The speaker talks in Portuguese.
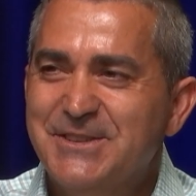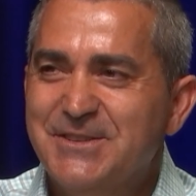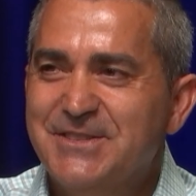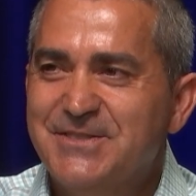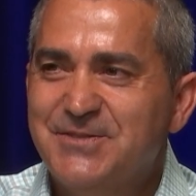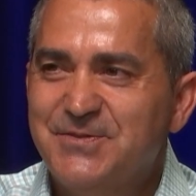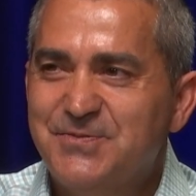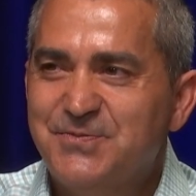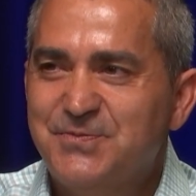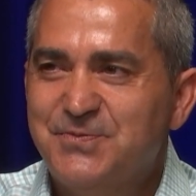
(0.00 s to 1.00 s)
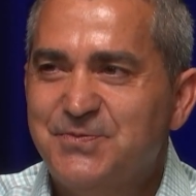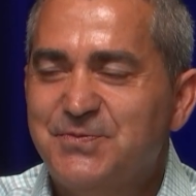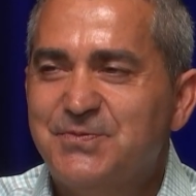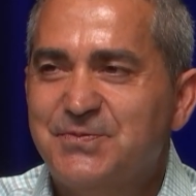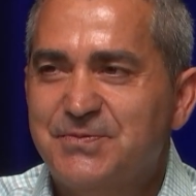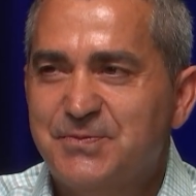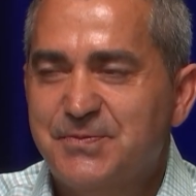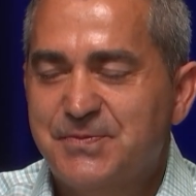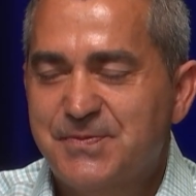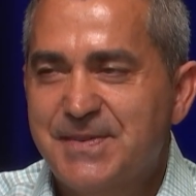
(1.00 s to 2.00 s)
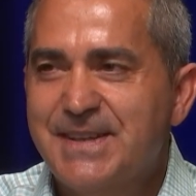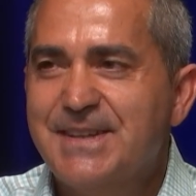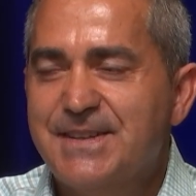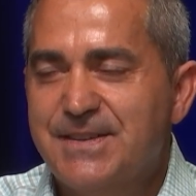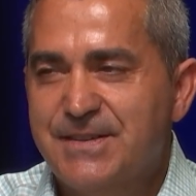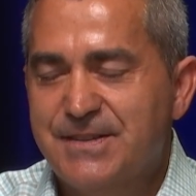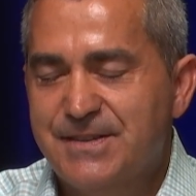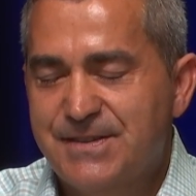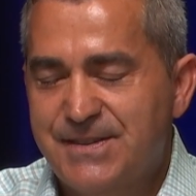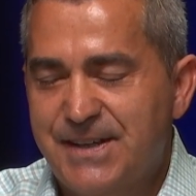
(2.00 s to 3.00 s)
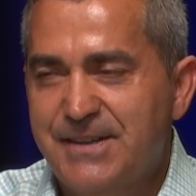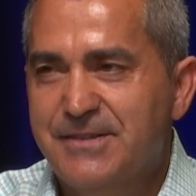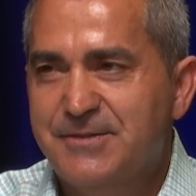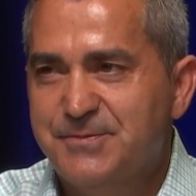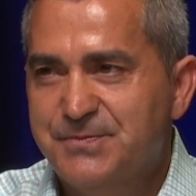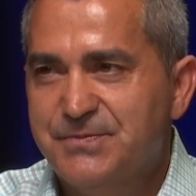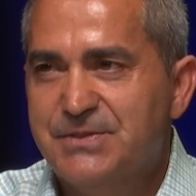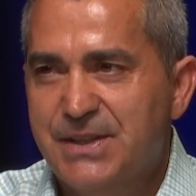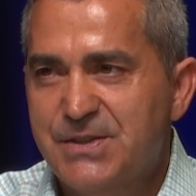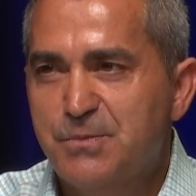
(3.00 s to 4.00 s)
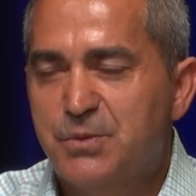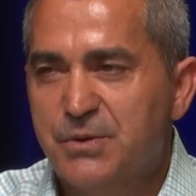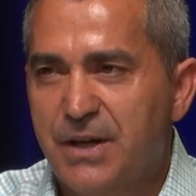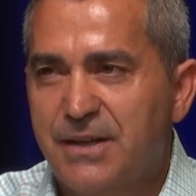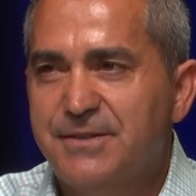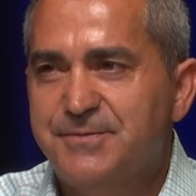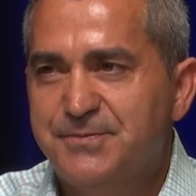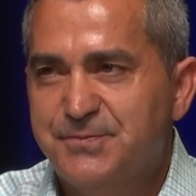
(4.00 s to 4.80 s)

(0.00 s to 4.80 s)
são 10 filhos, 7 a viver nos Estados Unidos, 3 a viver 3 em, em Portugal. Portugal.